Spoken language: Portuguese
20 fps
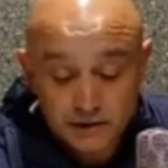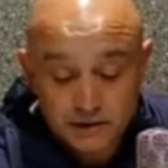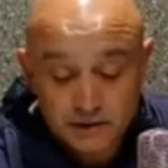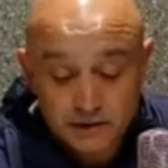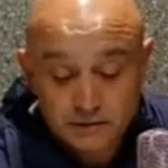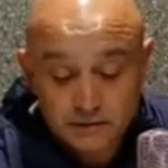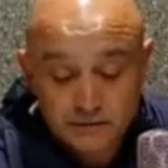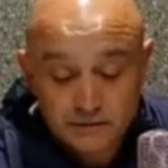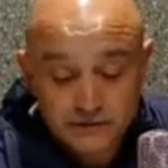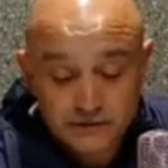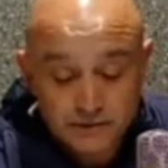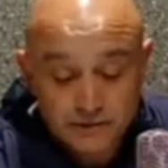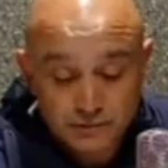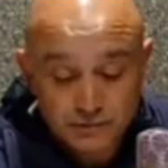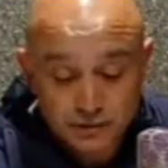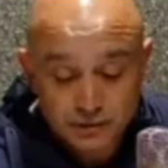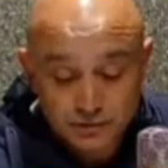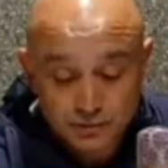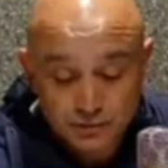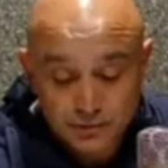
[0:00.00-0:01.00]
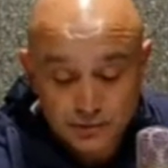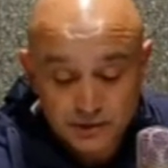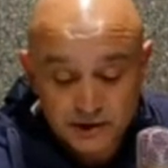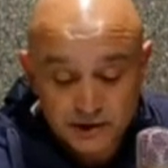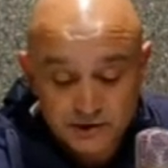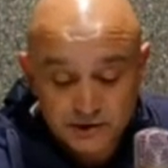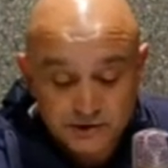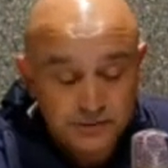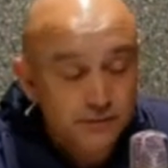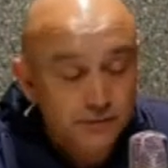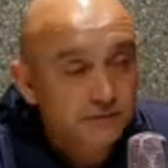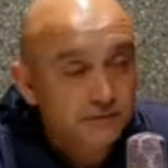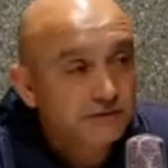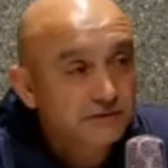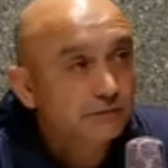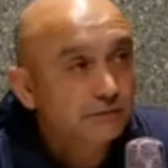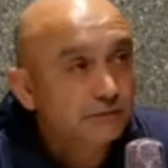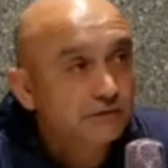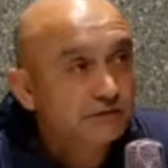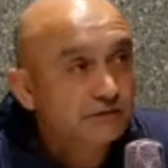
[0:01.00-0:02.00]
Quando chegámos aos bombeiros, havia uma
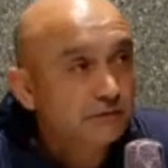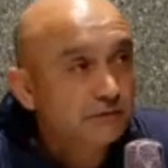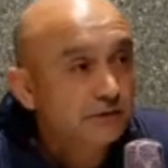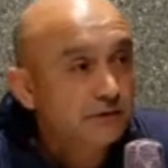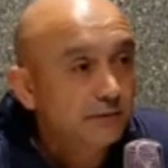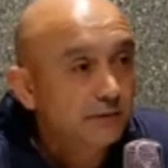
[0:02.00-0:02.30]
situação